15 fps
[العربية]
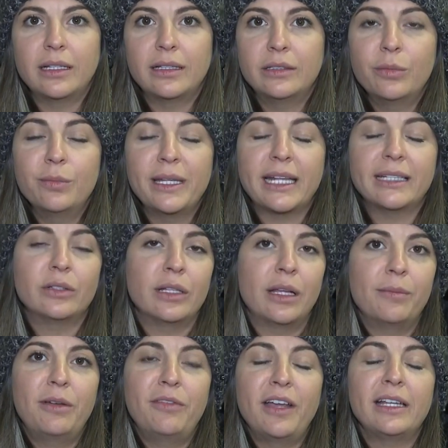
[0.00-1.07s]
دمرت
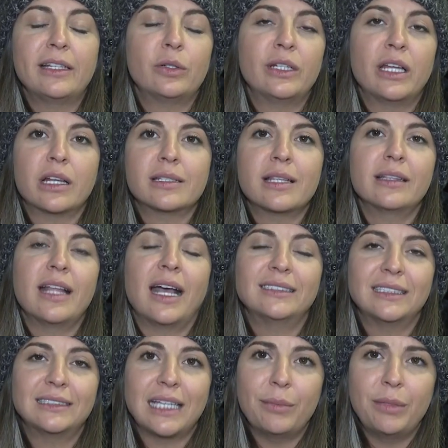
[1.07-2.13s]
بالفعل كنا رصدنا
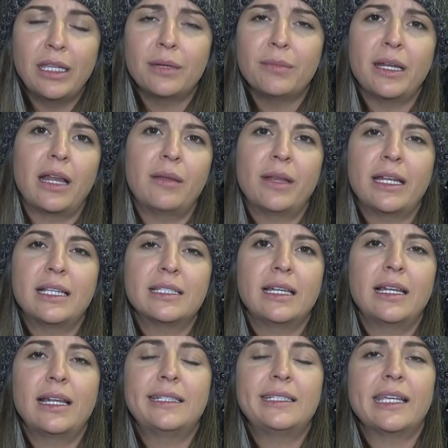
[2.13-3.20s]
عدد كبير من المنازل
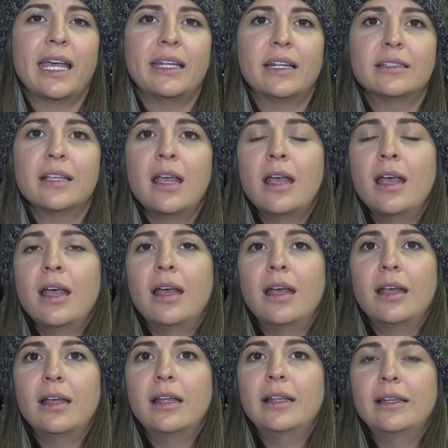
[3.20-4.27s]
التي كانت
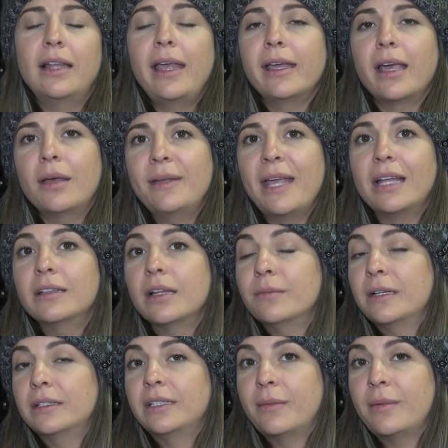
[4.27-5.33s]
آه، لحق بها
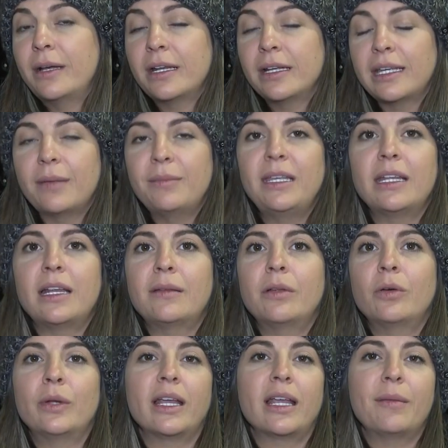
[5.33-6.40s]
دمارا كبيرا
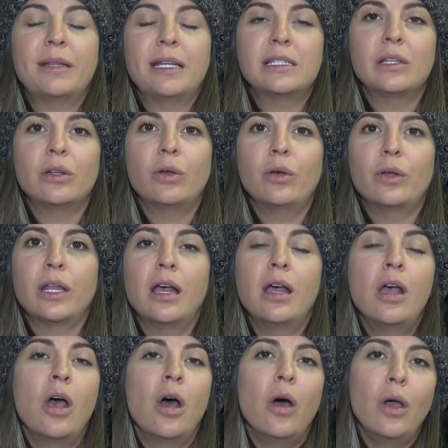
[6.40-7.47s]
هناك منازل أخرى
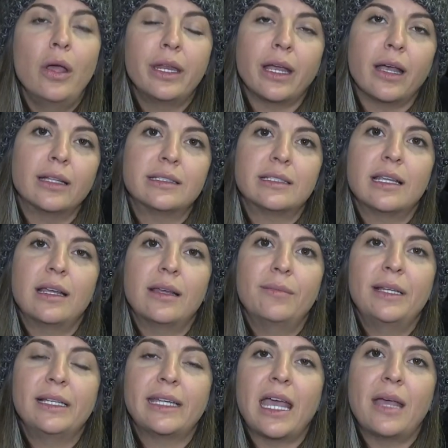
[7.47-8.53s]
أحرقت
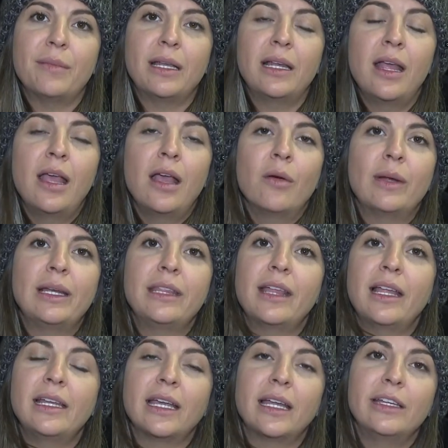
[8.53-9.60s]
بالكامل
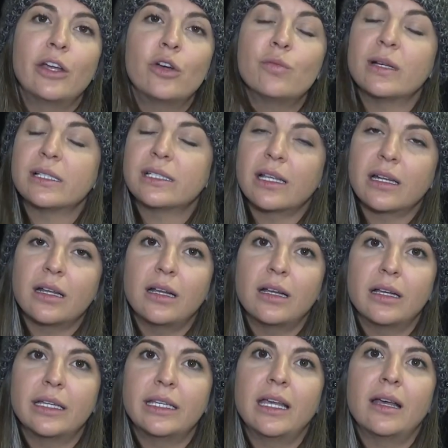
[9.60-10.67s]
ولذلك اليوم
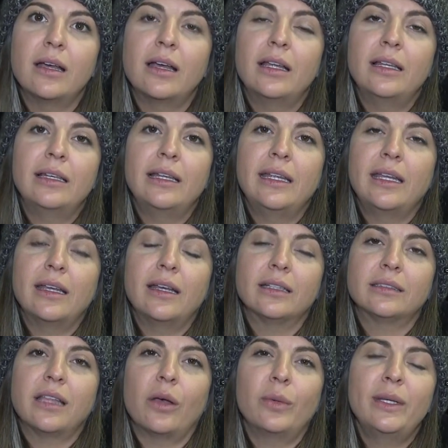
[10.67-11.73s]
الصرخة هي
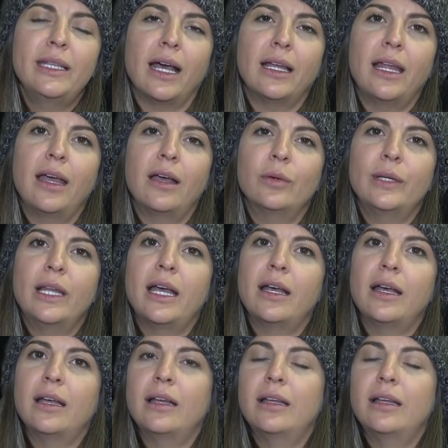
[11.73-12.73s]
للتعويض على هؤلاء